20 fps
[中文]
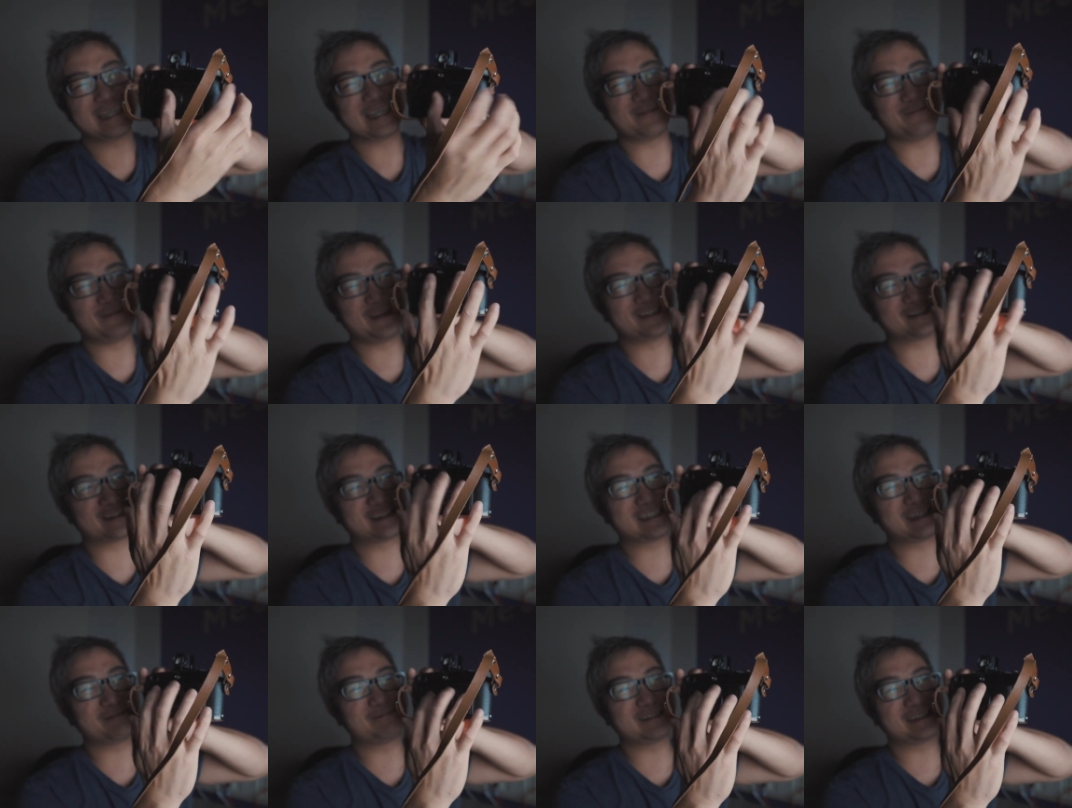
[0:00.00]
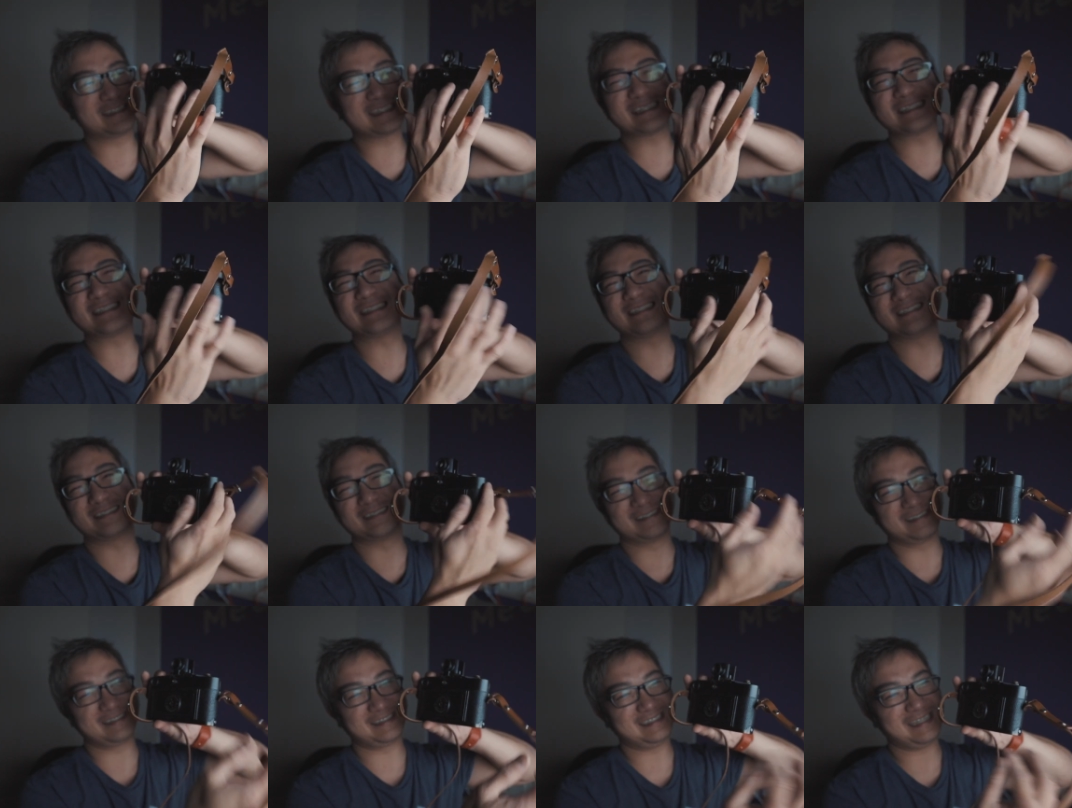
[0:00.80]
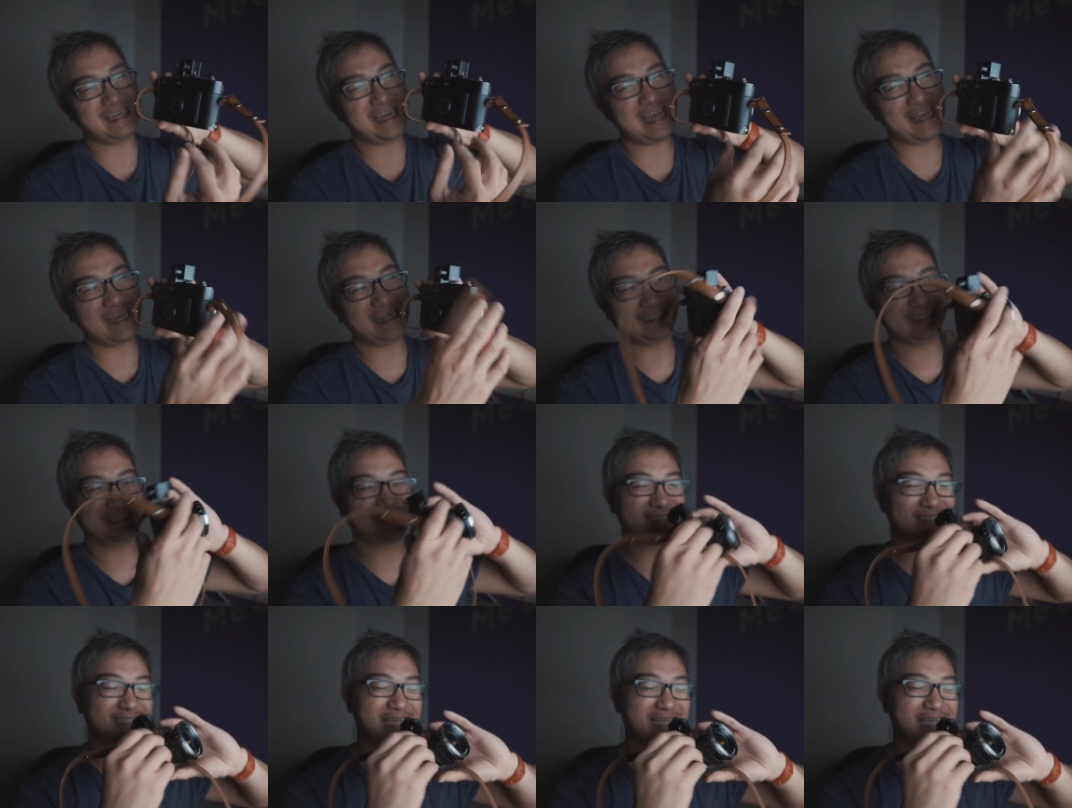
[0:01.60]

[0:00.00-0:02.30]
也没有这个，这个是。 这